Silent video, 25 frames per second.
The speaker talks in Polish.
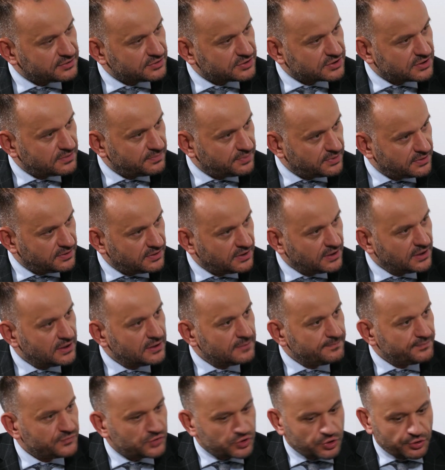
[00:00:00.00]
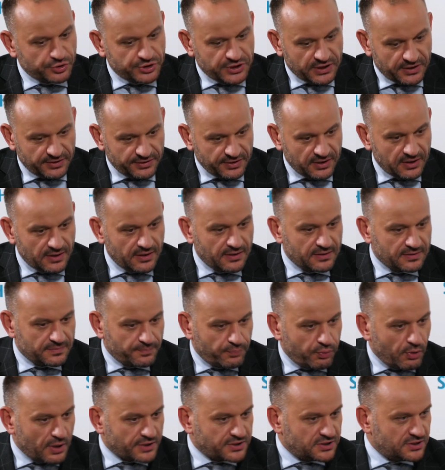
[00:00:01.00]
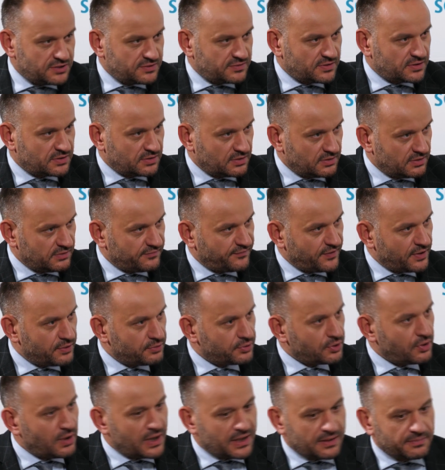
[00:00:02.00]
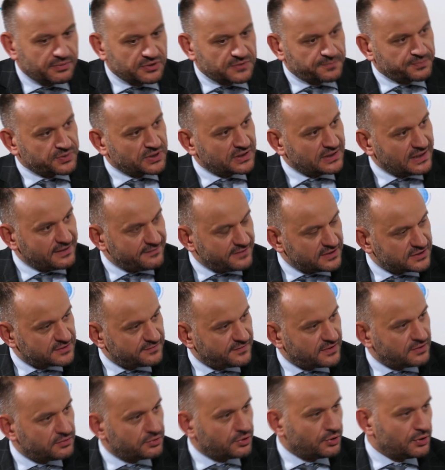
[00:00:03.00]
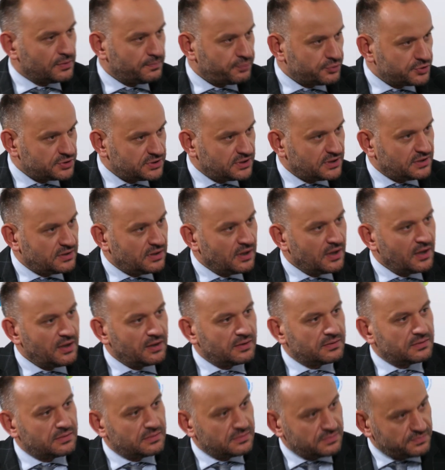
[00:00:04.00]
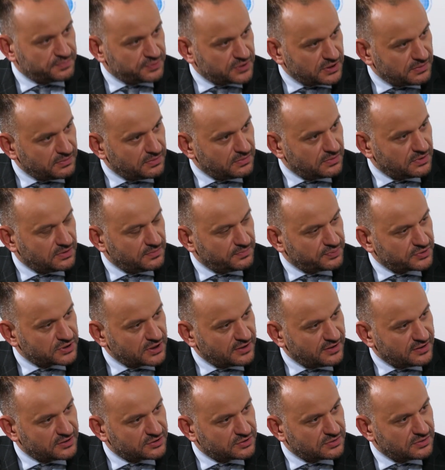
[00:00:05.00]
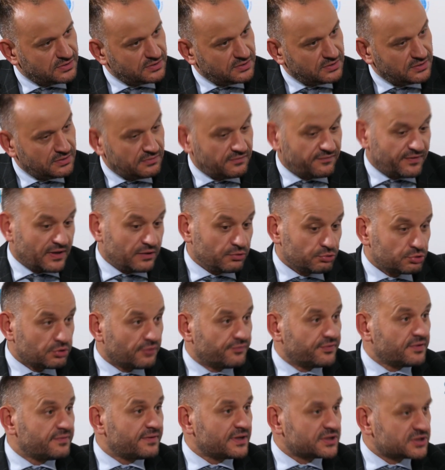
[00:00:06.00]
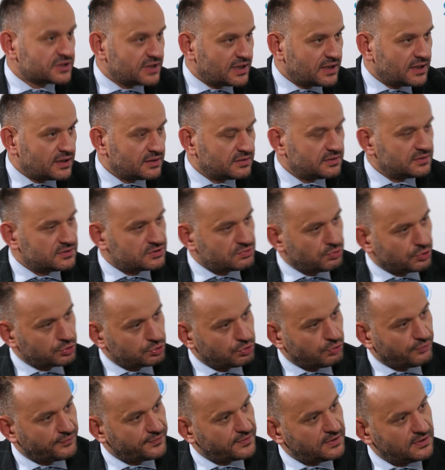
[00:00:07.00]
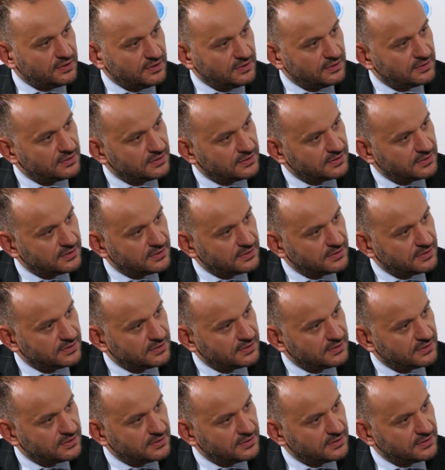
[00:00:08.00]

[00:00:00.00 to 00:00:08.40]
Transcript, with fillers: to, żeby codziennie płacić w euro albo sprzedawać w euro i później przewalutowywać na złotówki.